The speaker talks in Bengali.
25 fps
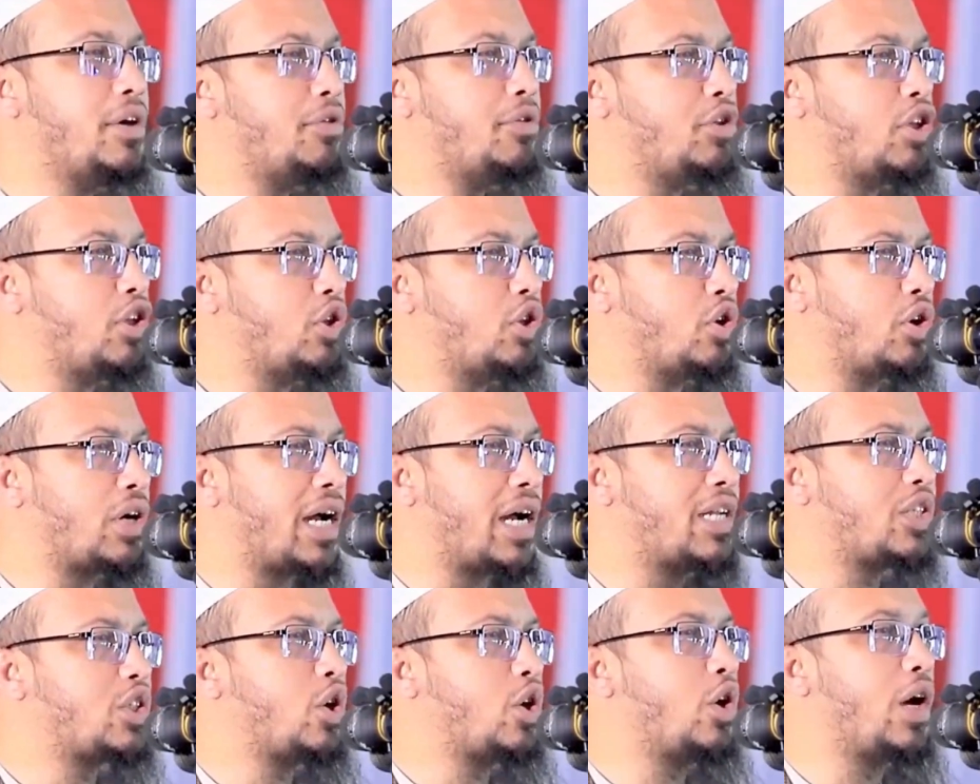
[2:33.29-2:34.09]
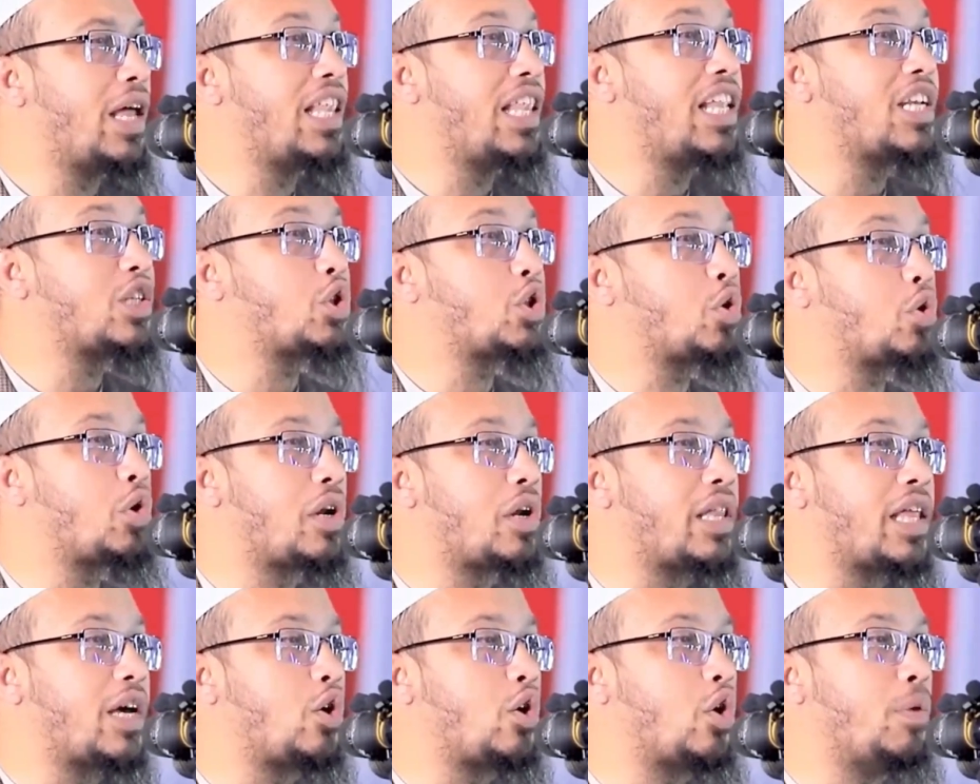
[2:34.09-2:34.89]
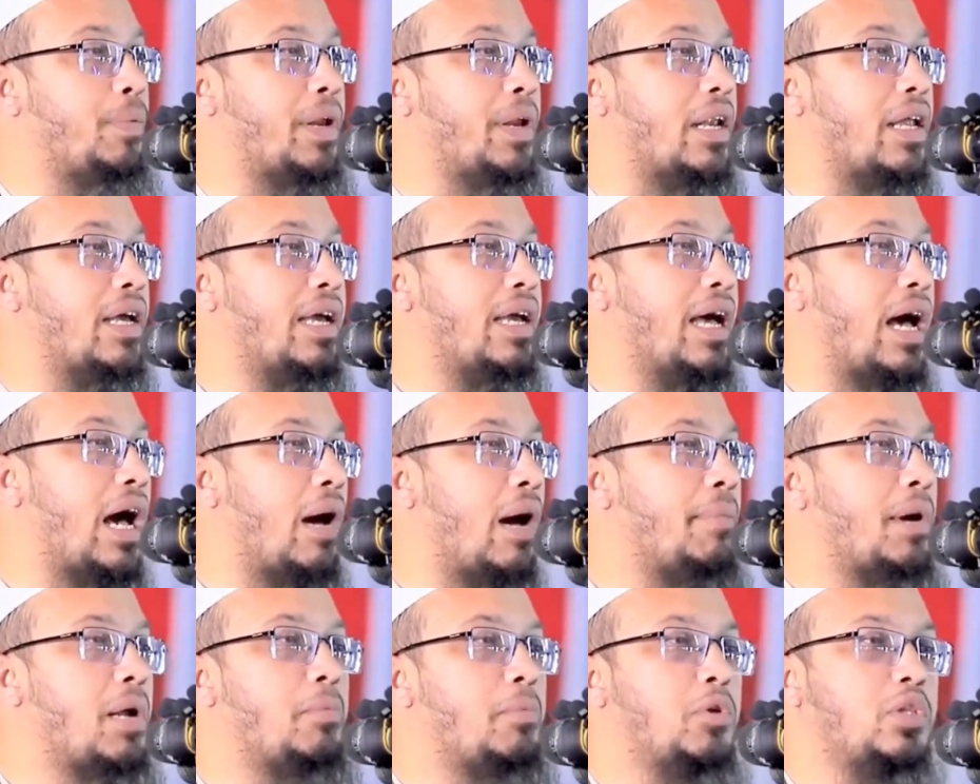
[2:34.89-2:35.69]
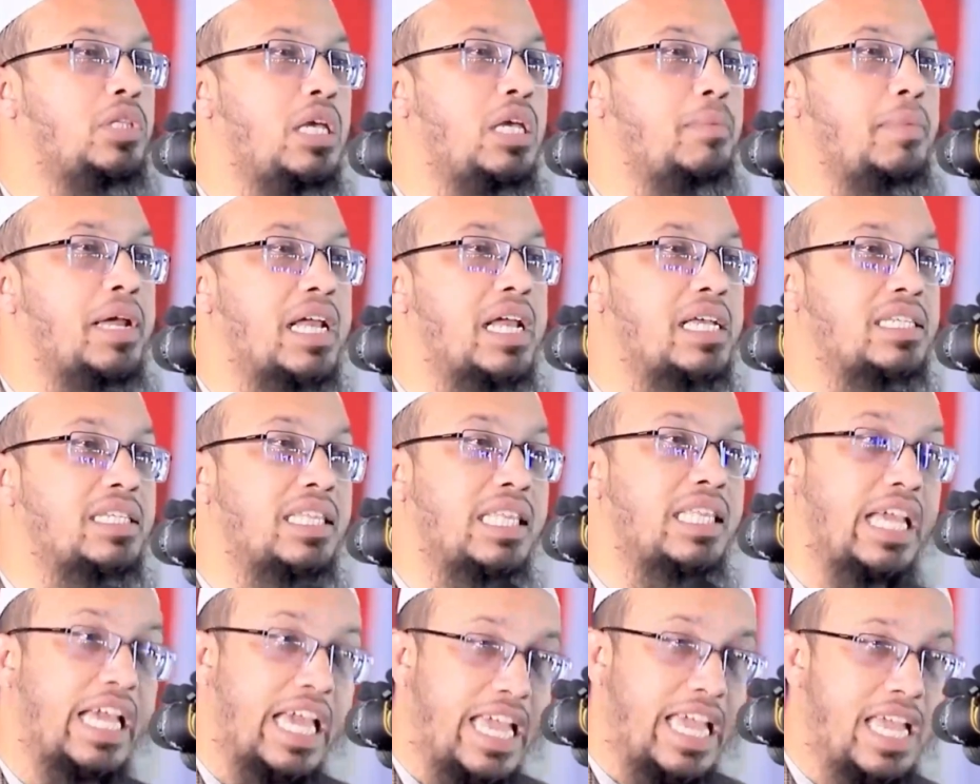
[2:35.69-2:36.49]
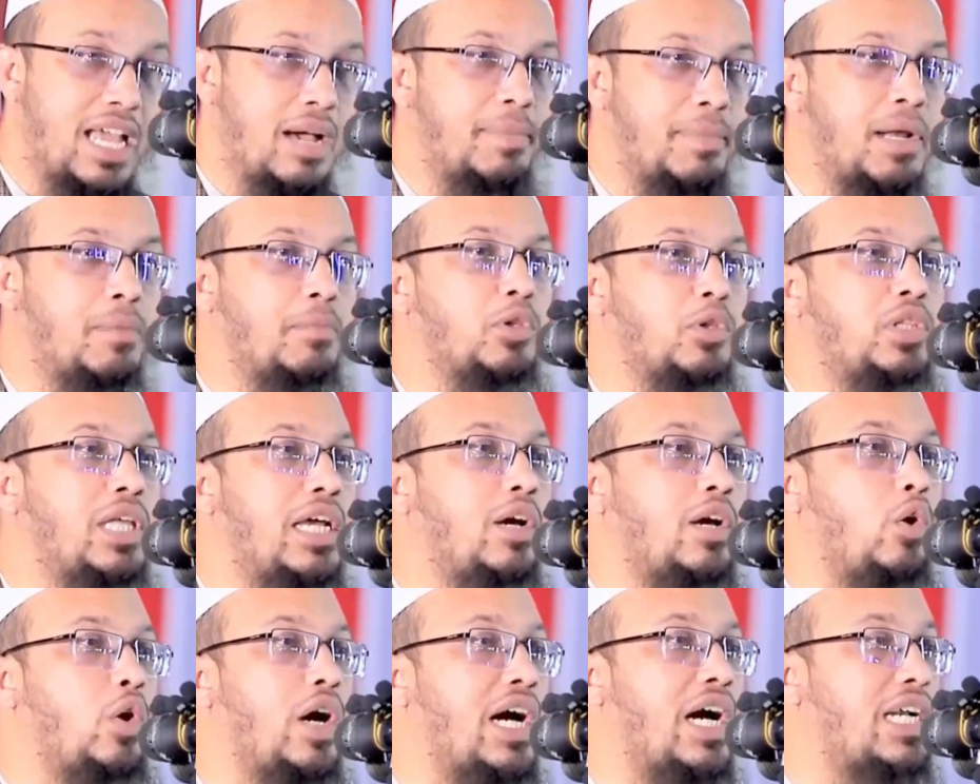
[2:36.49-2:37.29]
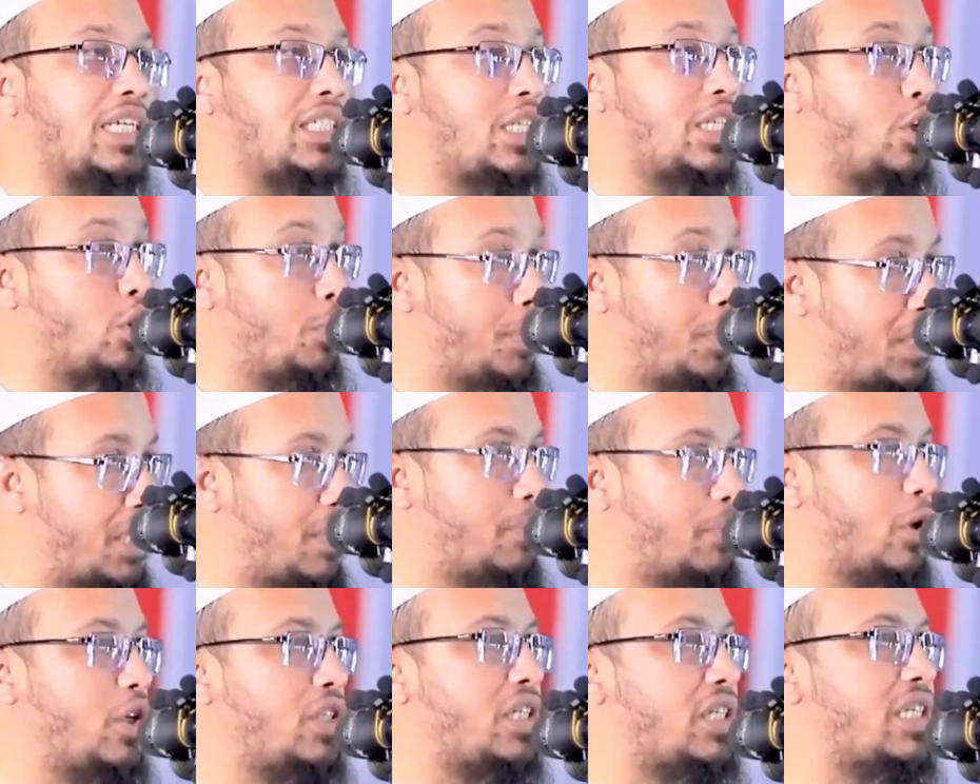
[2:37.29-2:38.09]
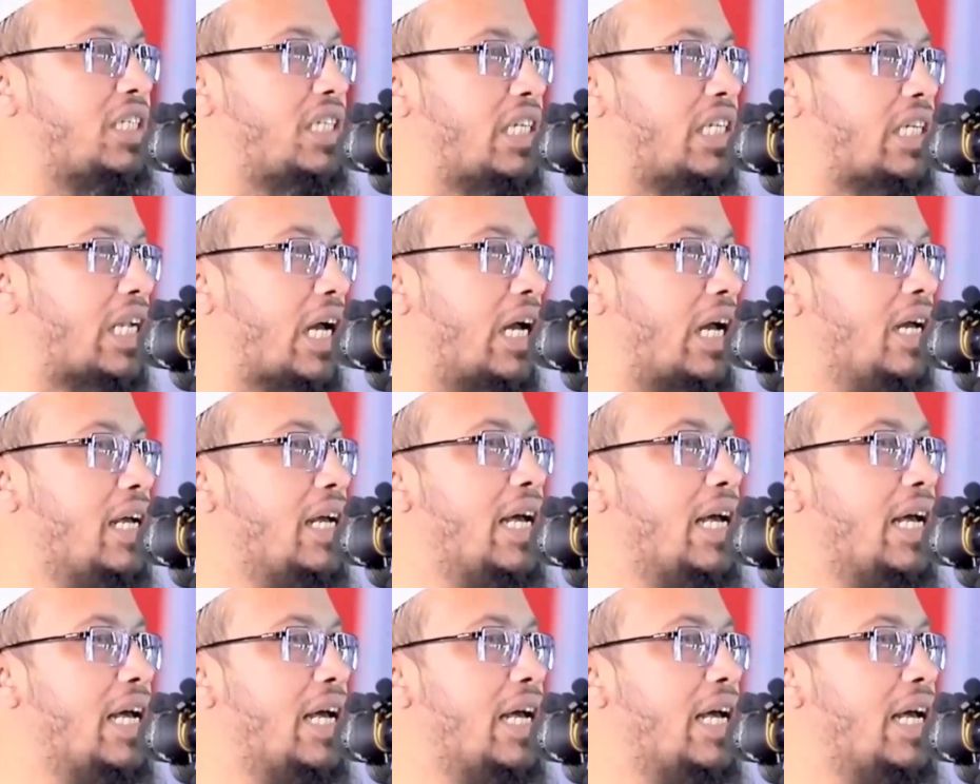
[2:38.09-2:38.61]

দ্বিতীয় কাজ হলো আল্লাহ শকর আদায় করবেন আমার মধ্যে ইমান আছে দেখেই আমার মধ্যে এগুলো আসছে নবীজি বলেছেন সেটা